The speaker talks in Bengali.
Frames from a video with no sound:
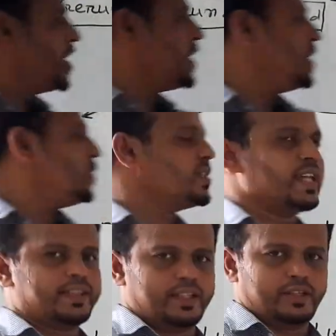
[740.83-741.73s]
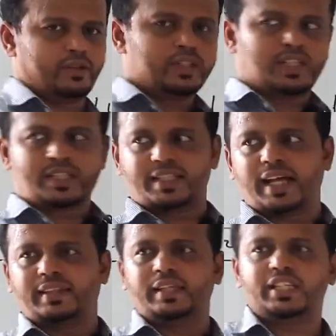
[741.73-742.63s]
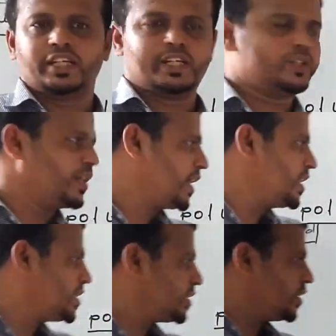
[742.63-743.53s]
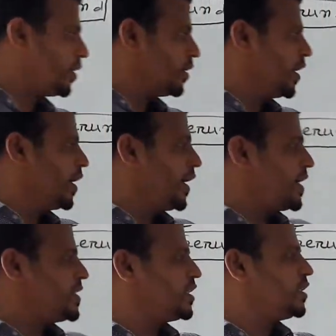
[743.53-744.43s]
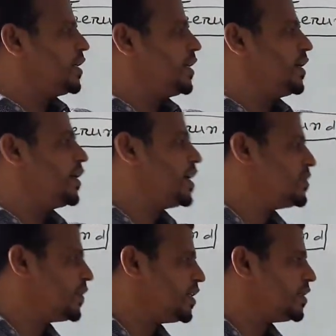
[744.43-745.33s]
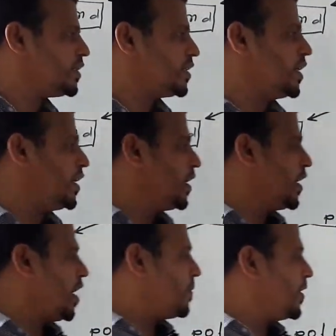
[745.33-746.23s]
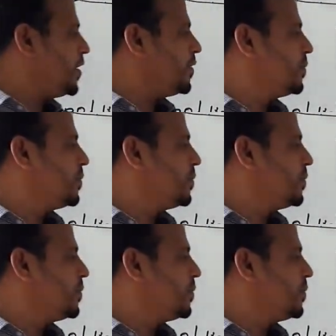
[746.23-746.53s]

শিক্ষিত জাতি অর্থাৎ জাতি শিক্ষিত এখানে এই এডুকেটেডটা আমার